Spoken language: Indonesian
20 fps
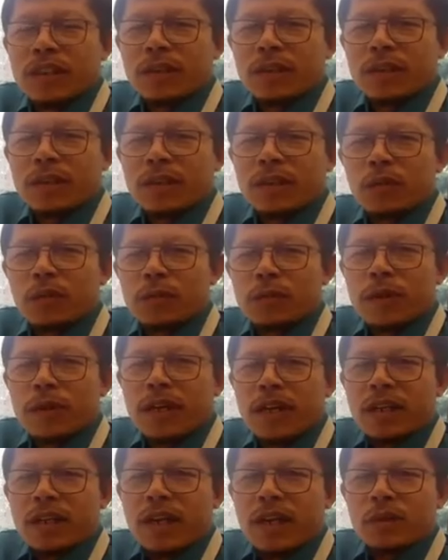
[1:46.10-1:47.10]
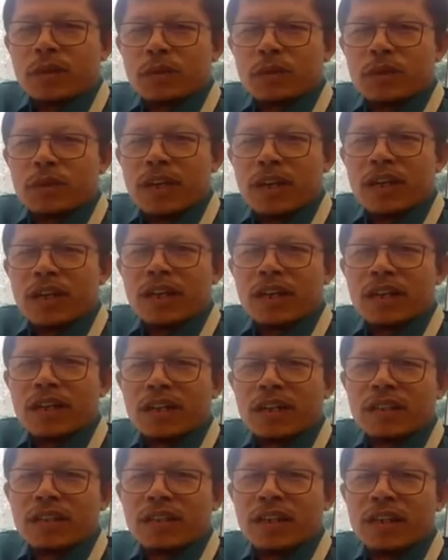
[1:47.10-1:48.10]
merupakan anugerah
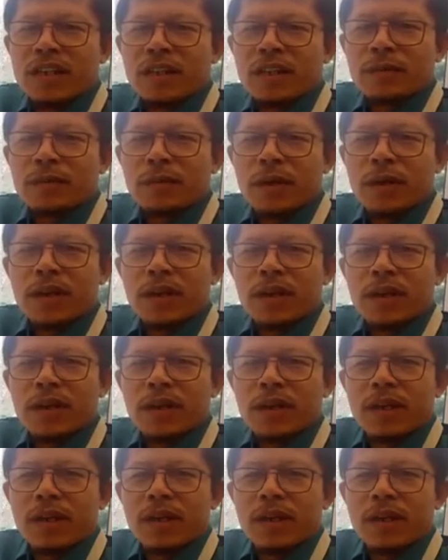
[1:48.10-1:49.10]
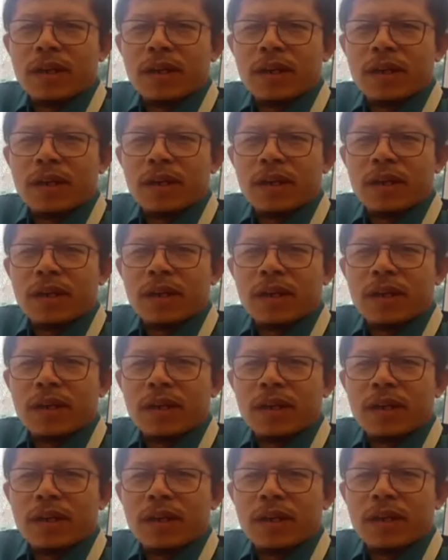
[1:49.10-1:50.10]
daripada Allah ya.
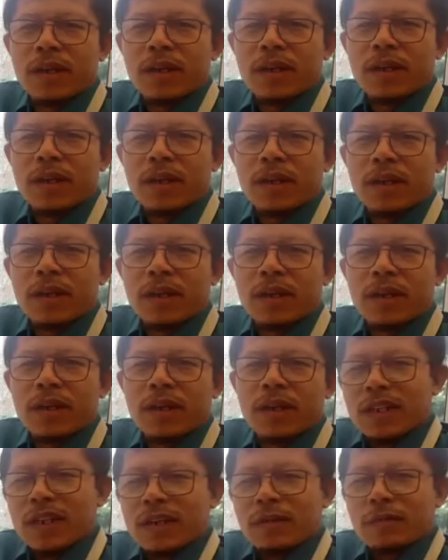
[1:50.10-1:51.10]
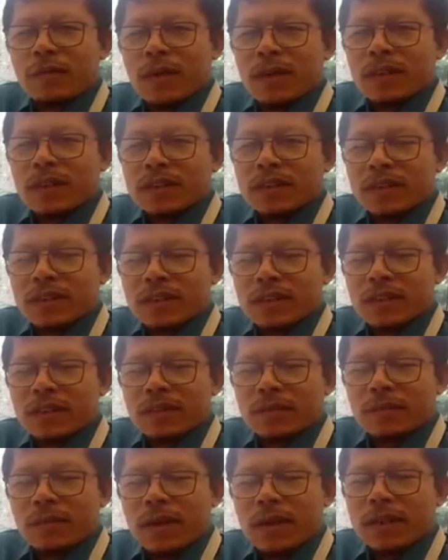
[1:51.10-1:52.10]
Uh, bagaimana
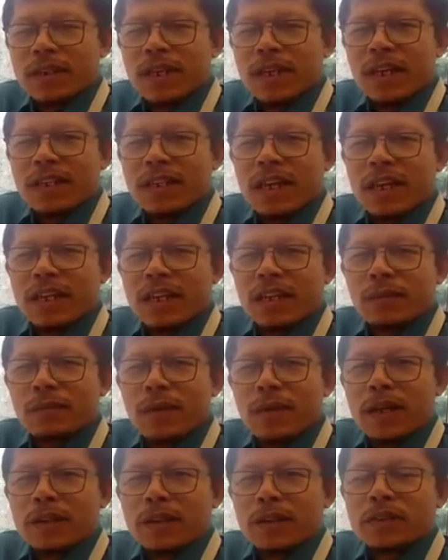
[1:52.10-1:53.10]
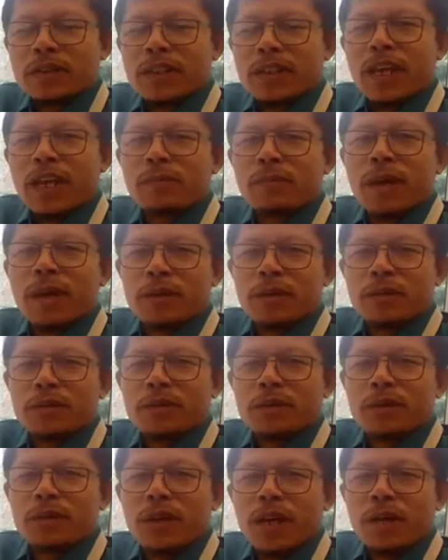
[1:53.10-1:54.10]
bagian dari lebah itu selain
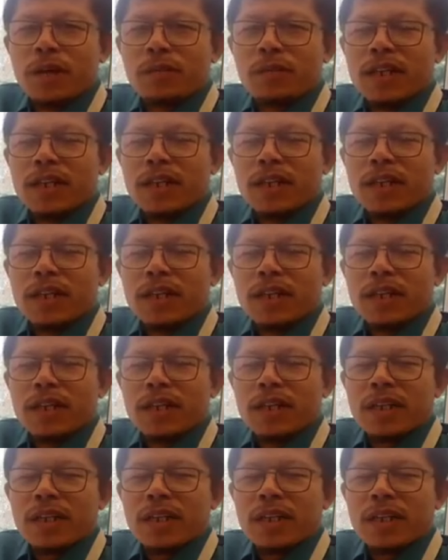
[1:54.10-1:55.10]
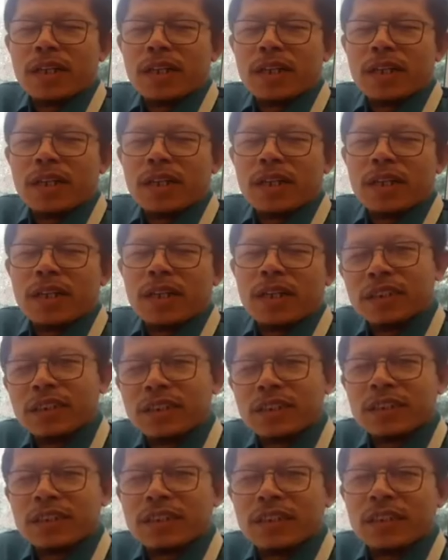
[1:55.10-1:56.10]
madu juga menghasilkan propolis
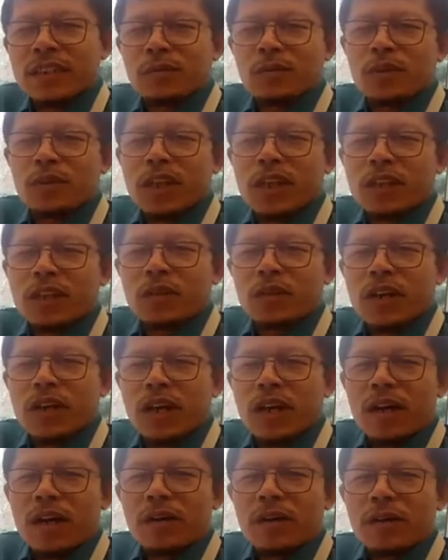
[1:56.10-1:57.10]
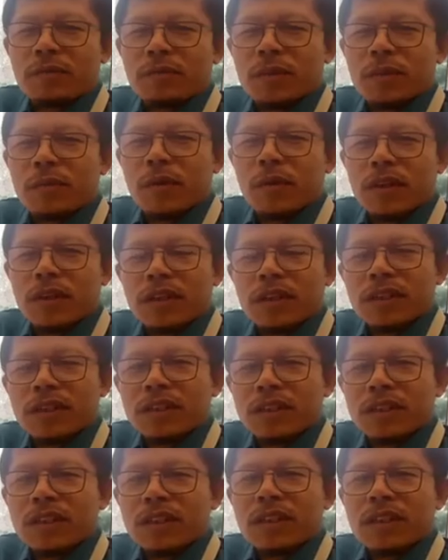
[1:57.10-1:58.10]
kemudian juga di
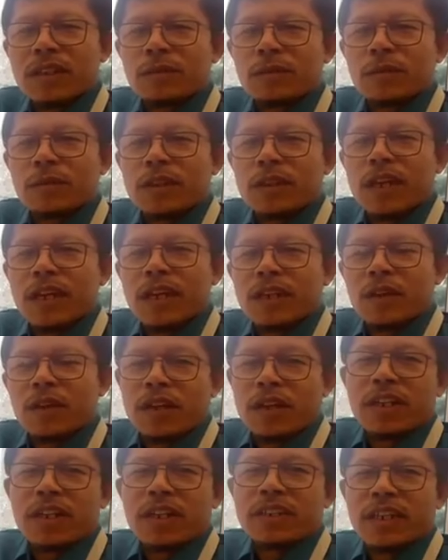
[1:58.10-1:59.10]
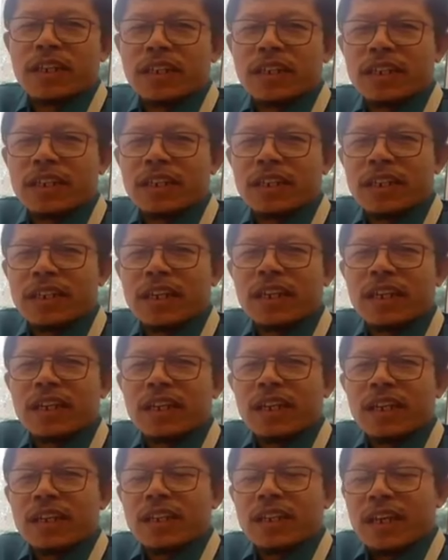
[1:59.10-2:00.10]
pollen kemudian royal jelly ya
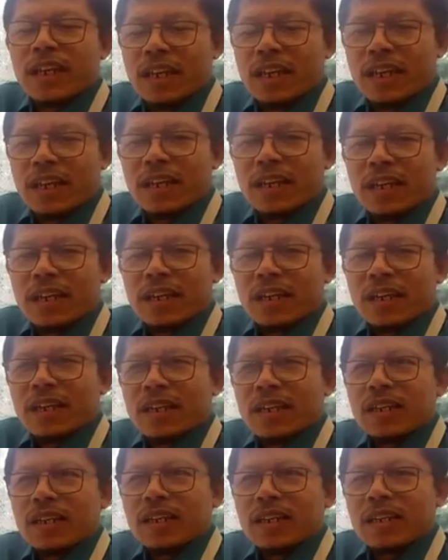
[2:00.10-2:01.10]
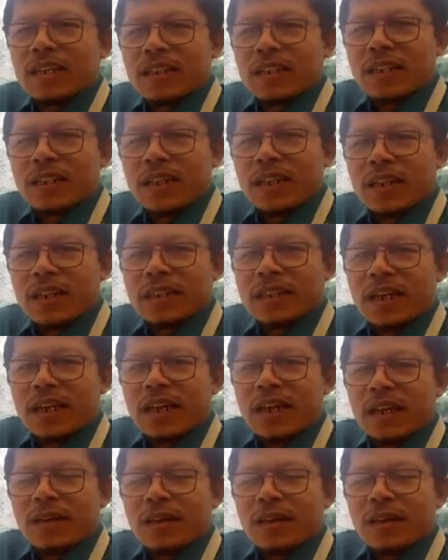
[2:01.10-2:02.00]
nah eh, ternyata